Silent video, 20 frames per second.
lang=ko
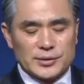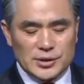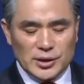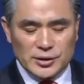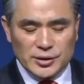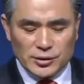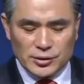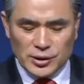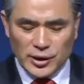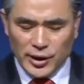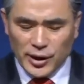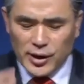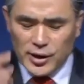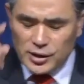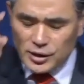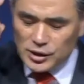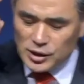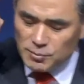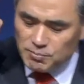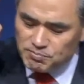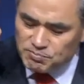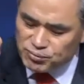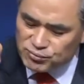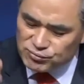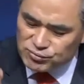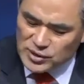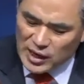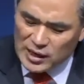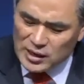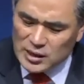자, 그런데 이
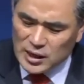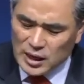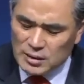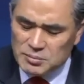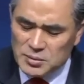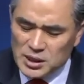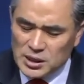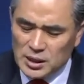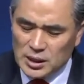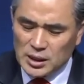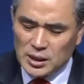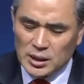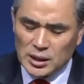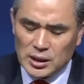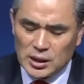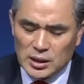부담감이